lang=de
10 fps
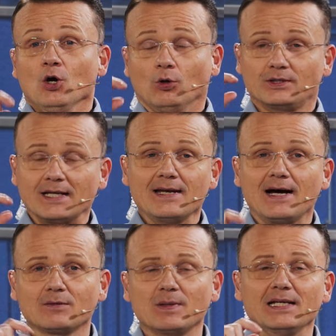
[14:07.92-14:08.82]
Und dann
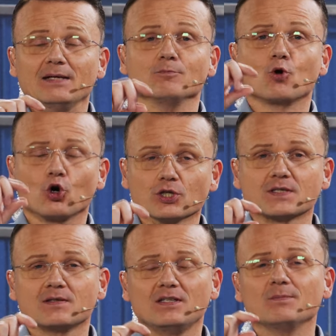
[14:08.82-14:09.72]
hat man eben
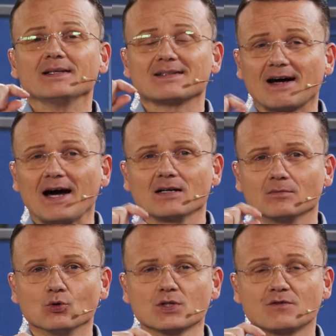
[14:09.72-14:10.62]
Kosten, die man tragen
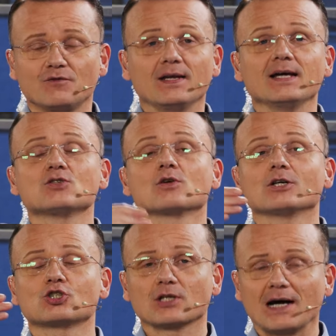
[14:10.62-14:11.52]
muss, vielleicht sogar
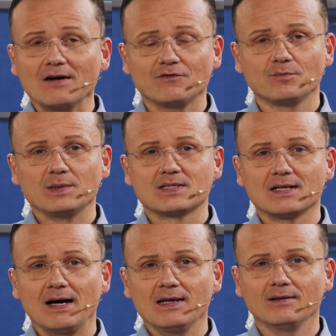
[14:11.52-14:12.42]
Strafen
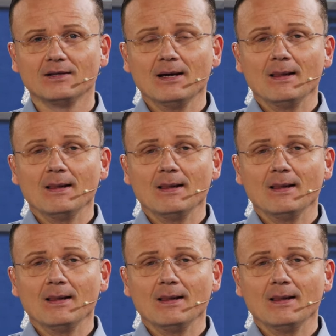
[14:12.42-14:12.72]
bezahlen.